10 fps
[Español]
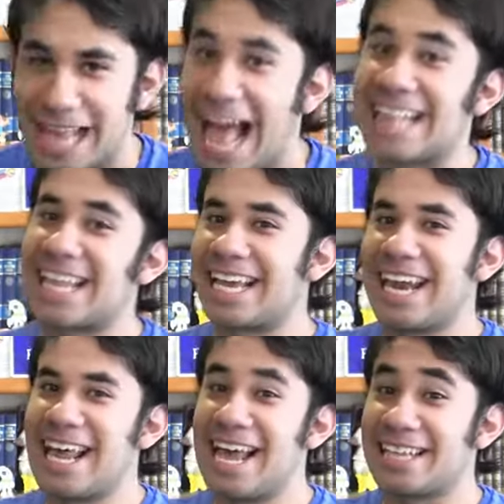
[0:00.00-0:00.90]
Nada, te
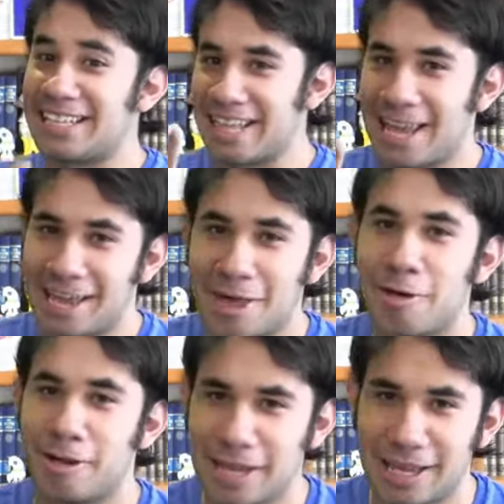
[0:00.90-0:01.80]
creas, de
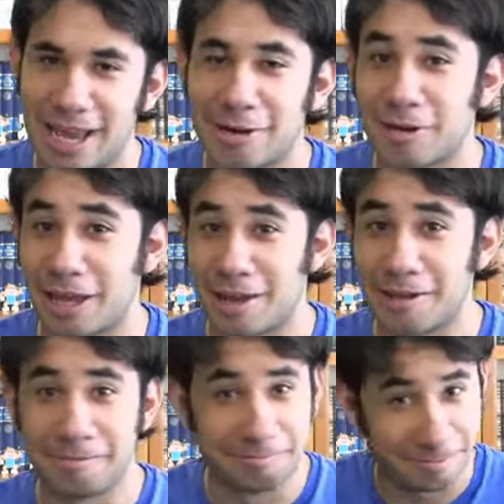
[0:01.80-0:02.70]
hecho, y algo
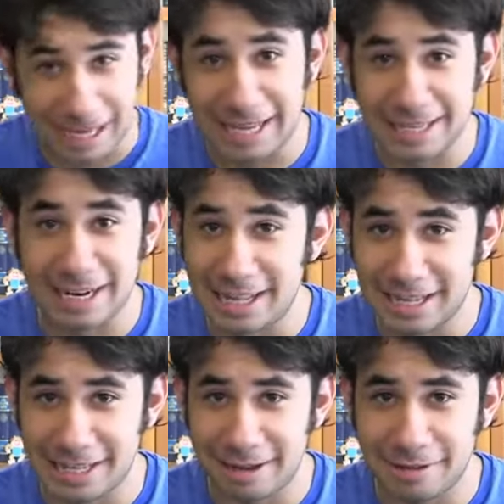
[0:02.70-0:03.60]
que casi
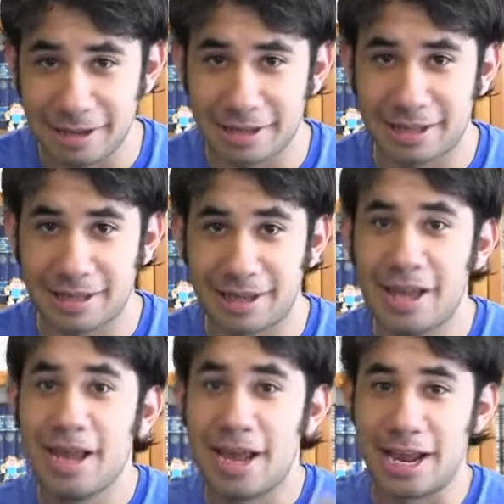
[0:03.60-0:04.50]
nadie sabe es que
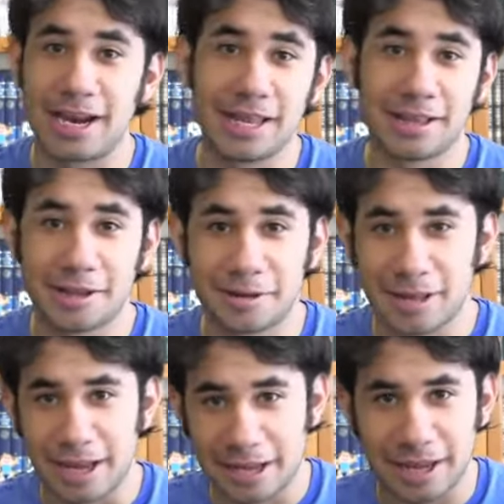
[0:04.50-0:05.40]
el intro
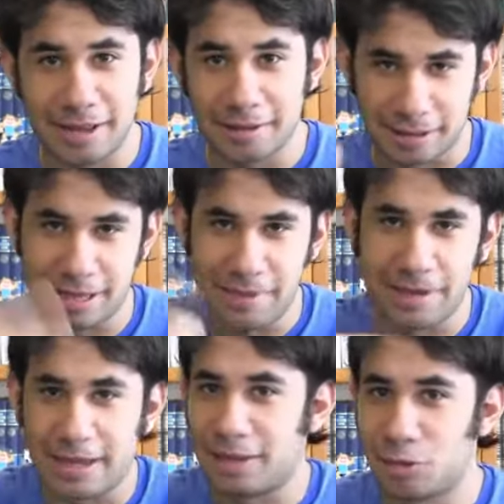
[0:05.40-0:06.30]
de aquí, ya
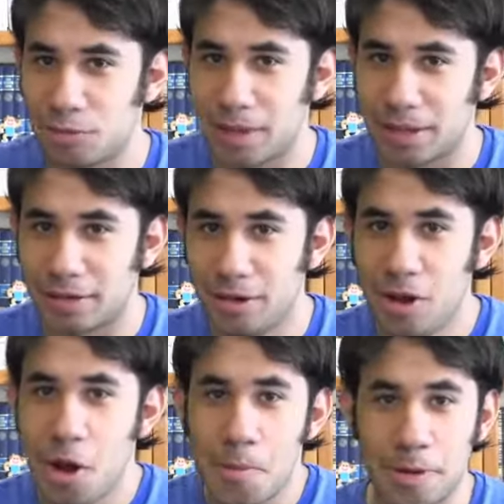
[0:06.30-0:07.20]
ven que es un
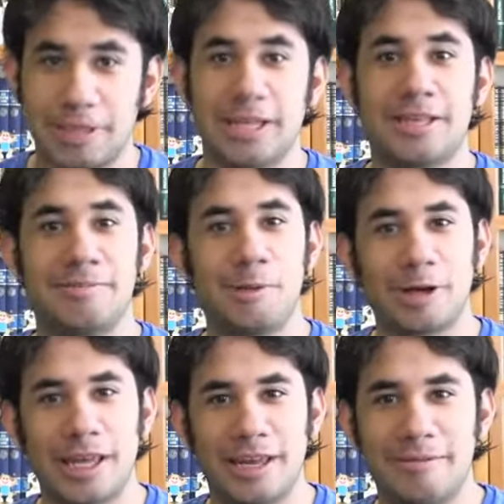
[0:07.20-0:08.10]
metro, pues es
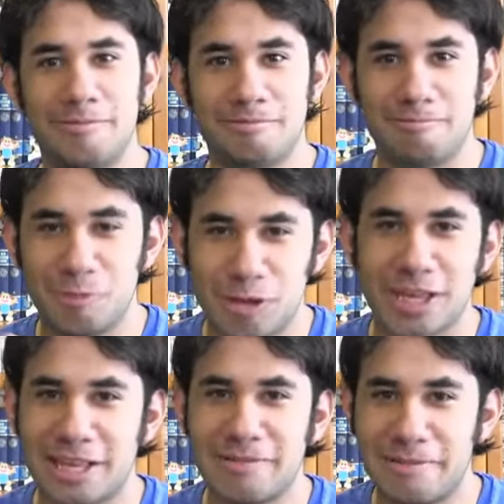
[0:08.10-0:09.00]
porque
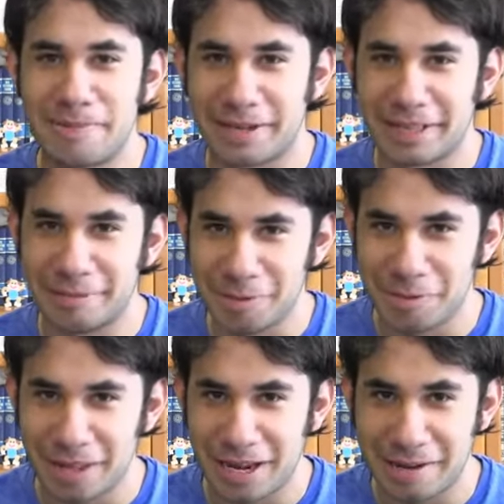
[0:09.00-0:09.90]
muchísima parte de mi
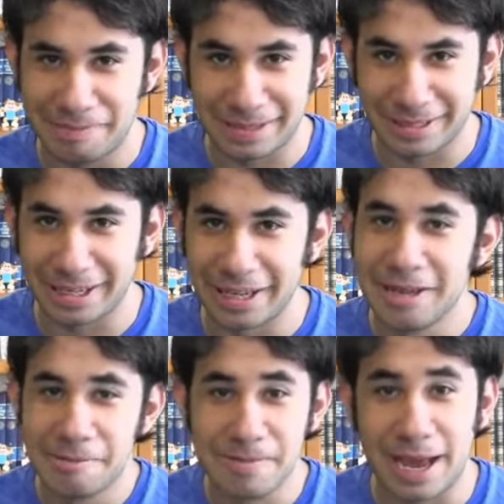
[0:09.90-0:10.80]
vida la pasé
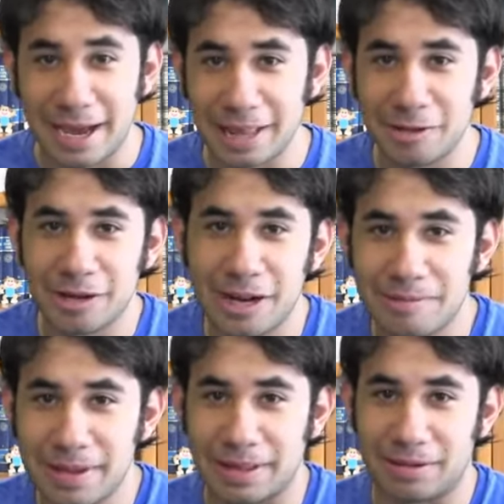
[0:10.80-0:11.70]
viajando en el
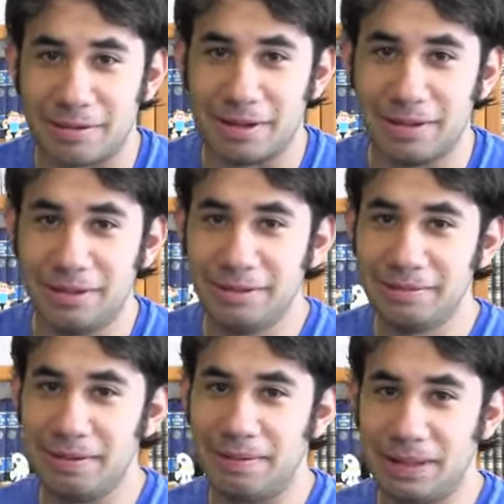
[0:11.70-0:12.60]
metro cuando
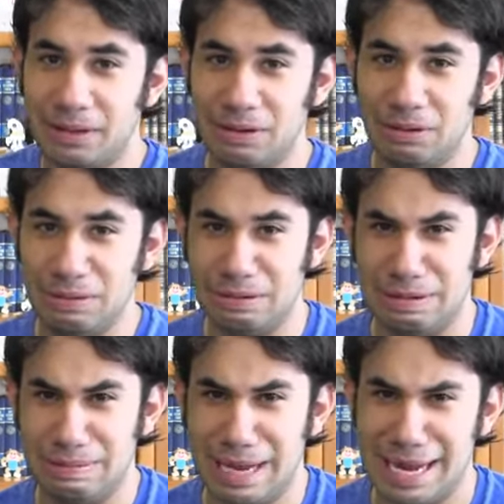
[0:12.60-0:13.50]
me abandonó mi
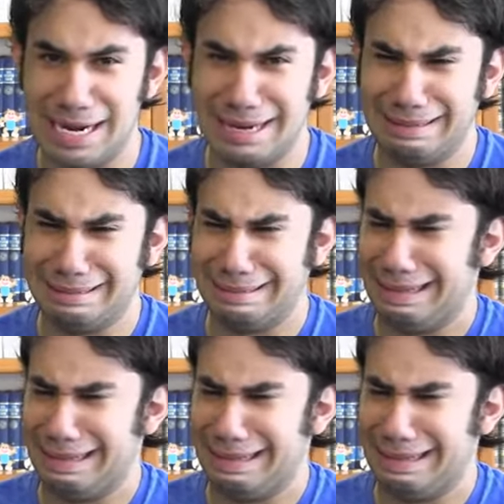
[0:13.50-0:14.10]
mamá en el...